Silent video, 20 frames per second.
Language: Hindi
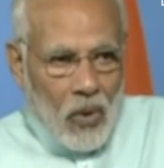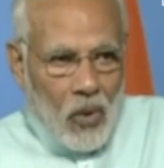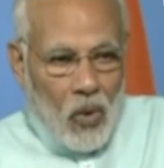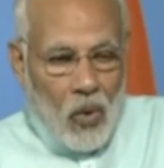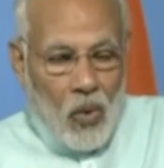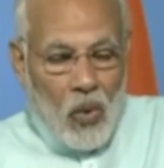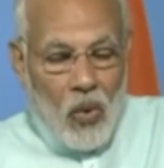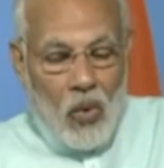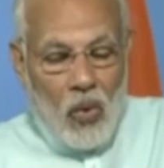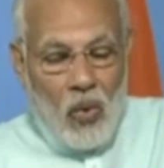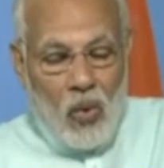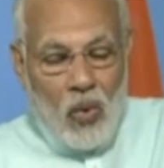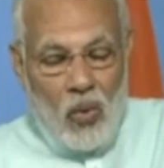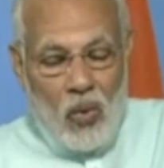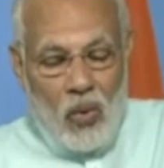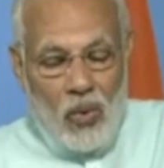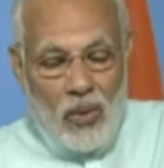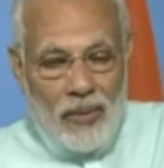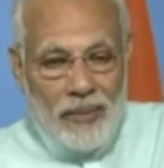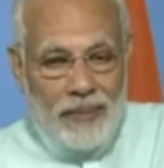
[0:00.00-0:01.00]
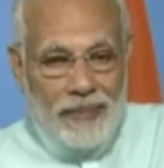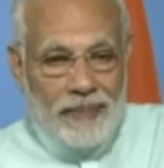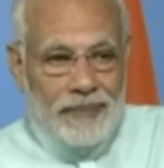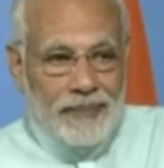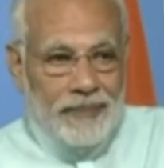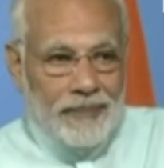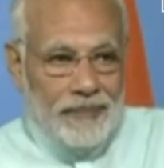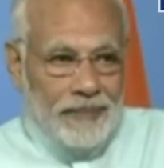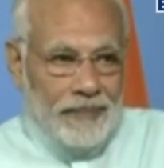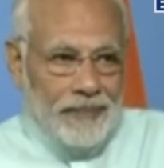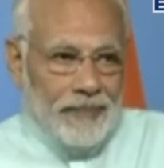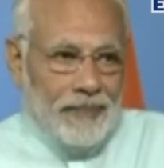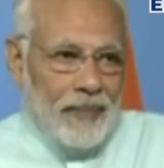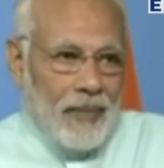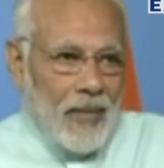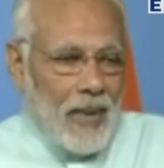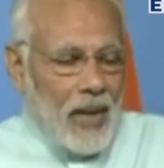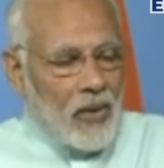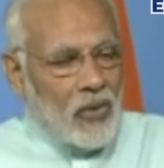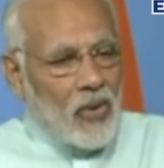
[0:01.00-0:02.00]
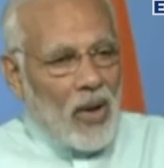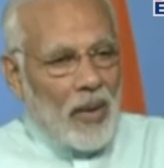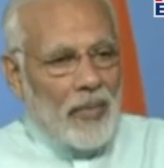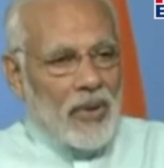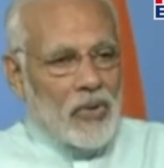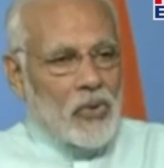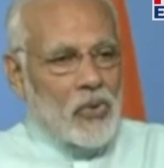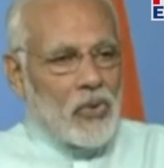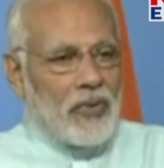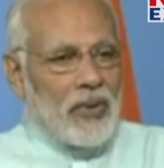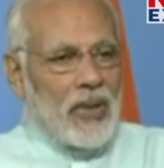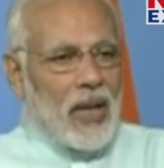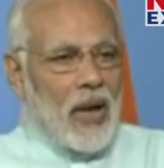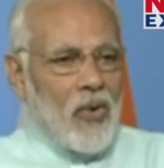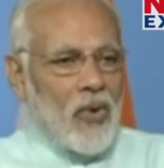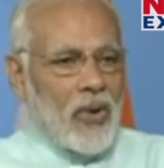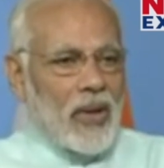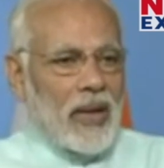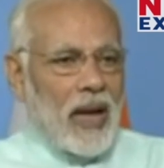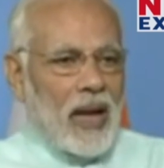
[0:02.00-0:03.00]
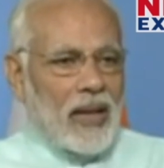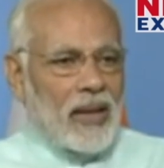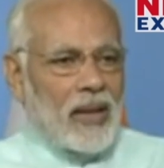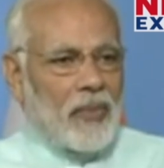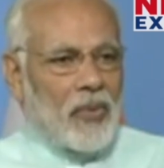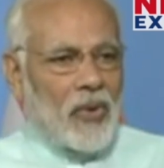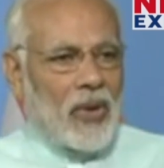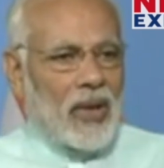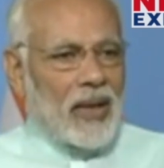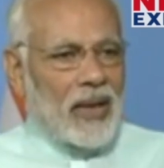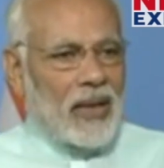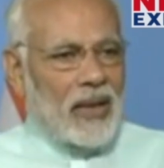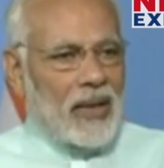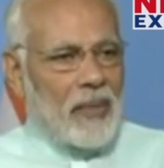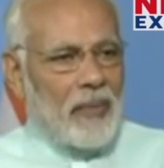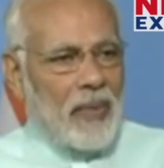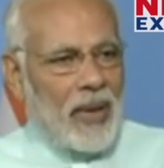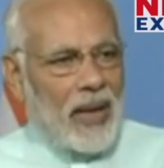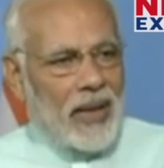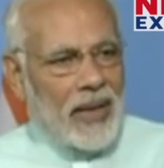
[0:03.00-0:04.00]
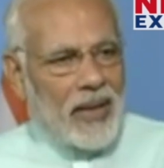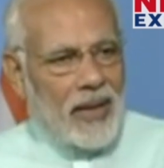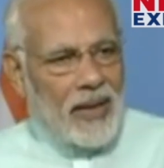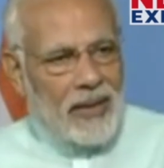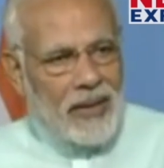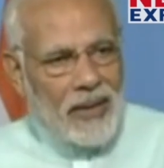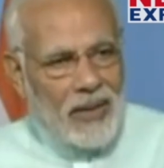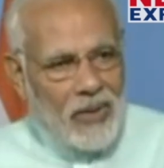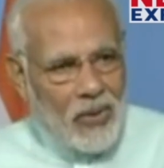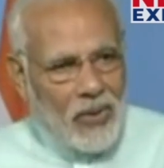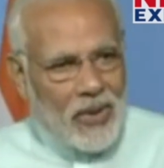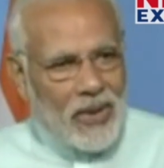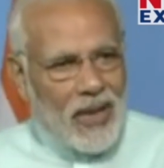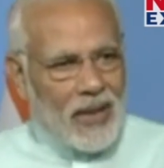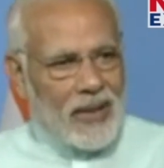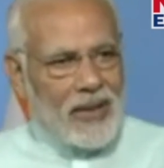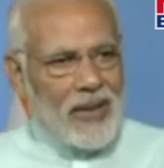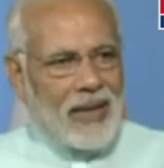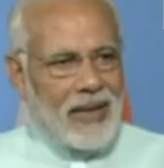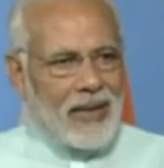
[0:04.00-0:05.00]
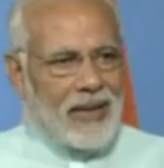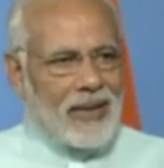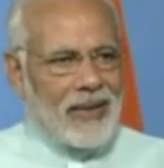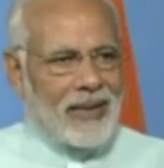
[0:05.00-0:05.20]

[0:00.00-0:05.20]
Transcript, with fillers: ओ, हम्म, तो अभी सुविधा हो गई आधे पौने घंटे पहले करते तो हो जाता है